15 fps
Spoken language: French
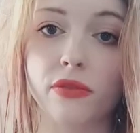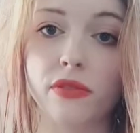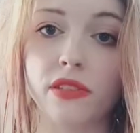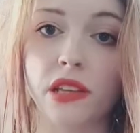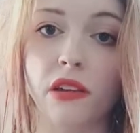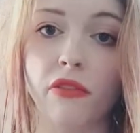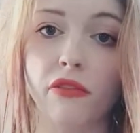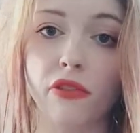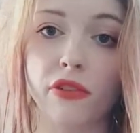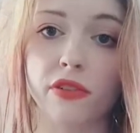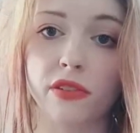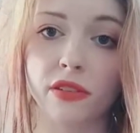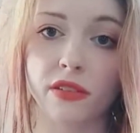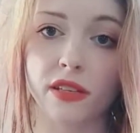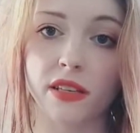Star
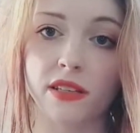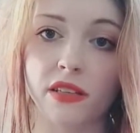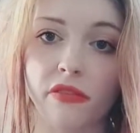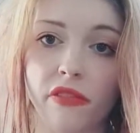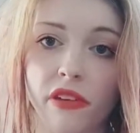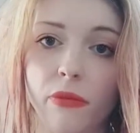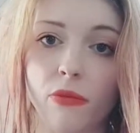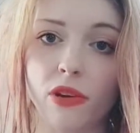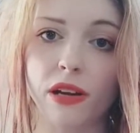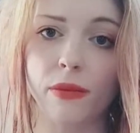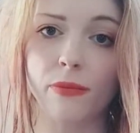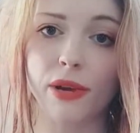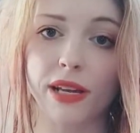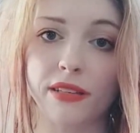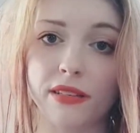Fox, ça c'est vraiment
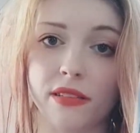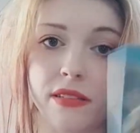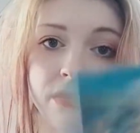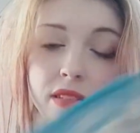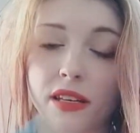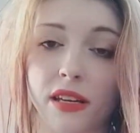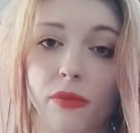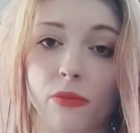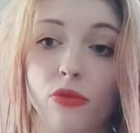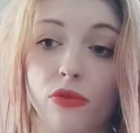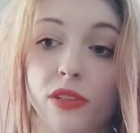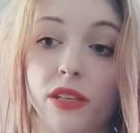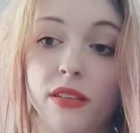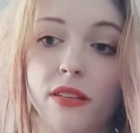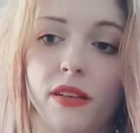la base. Très
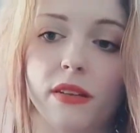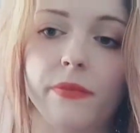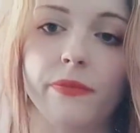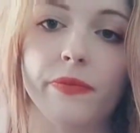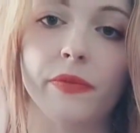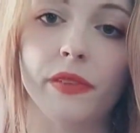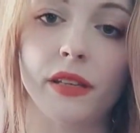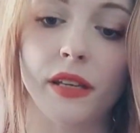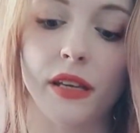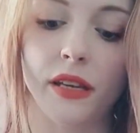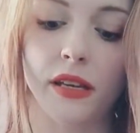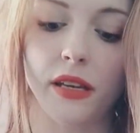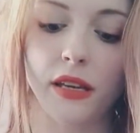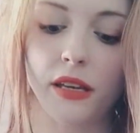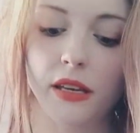beau titre.
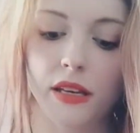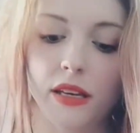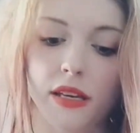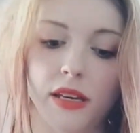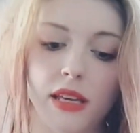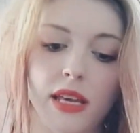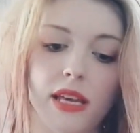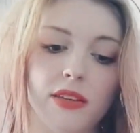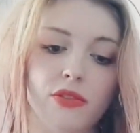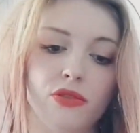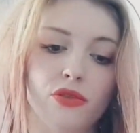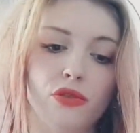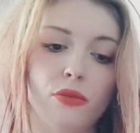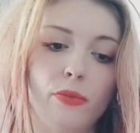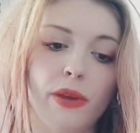Et
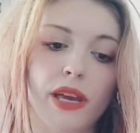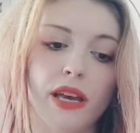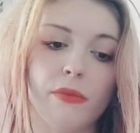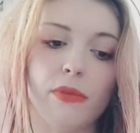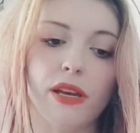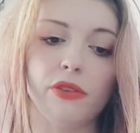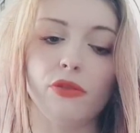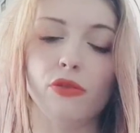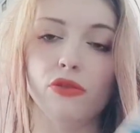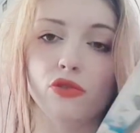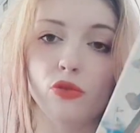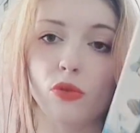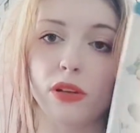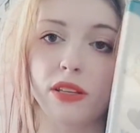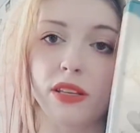Super Mario
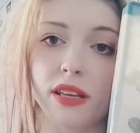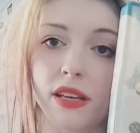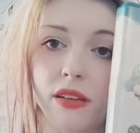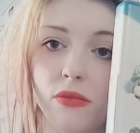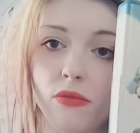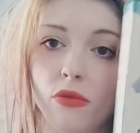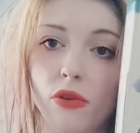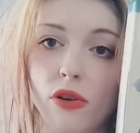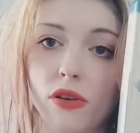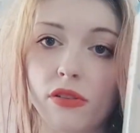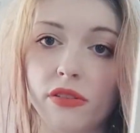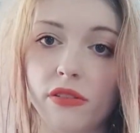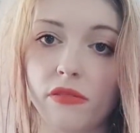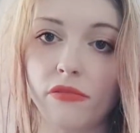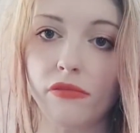3D
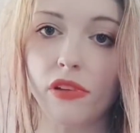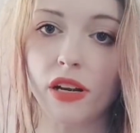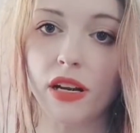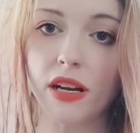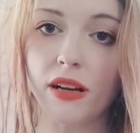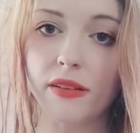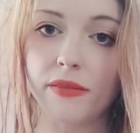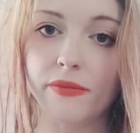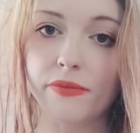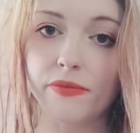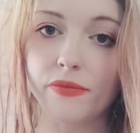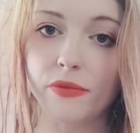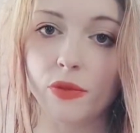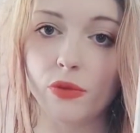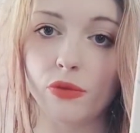World, voilà.
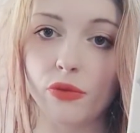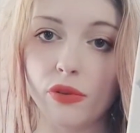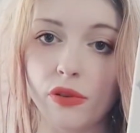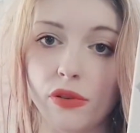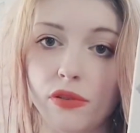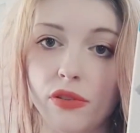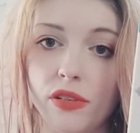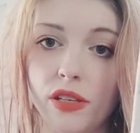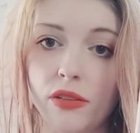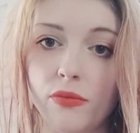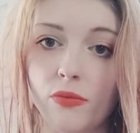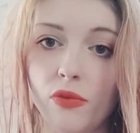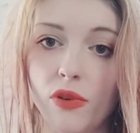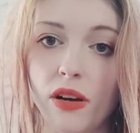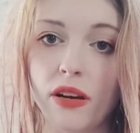Donc euh,
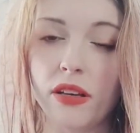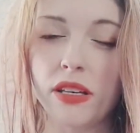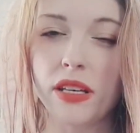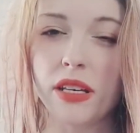dites-moi,